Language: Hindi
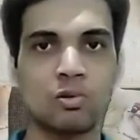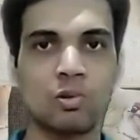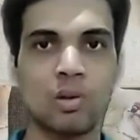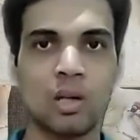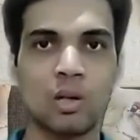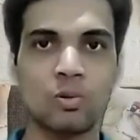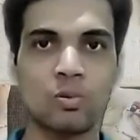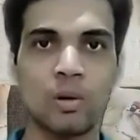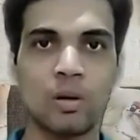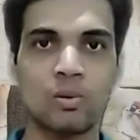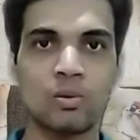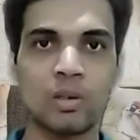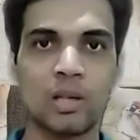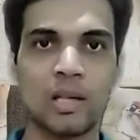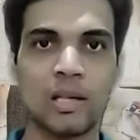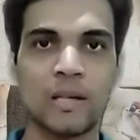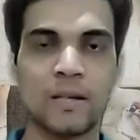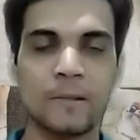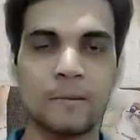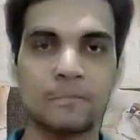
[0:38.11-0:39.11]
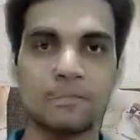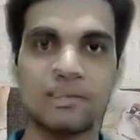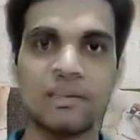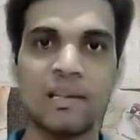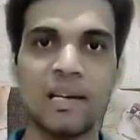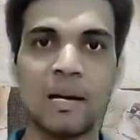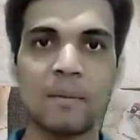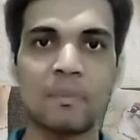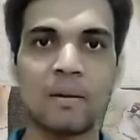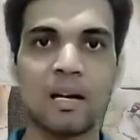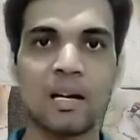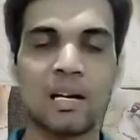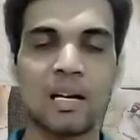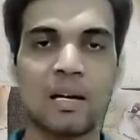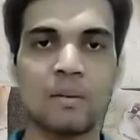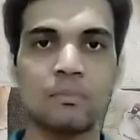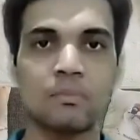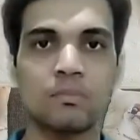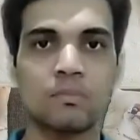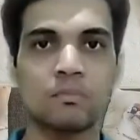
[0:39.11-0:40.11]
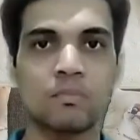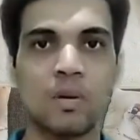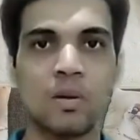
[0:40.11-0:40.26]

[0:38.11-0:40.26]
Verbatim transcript: जुड़े हुए होते हैं इसलिए आपका काम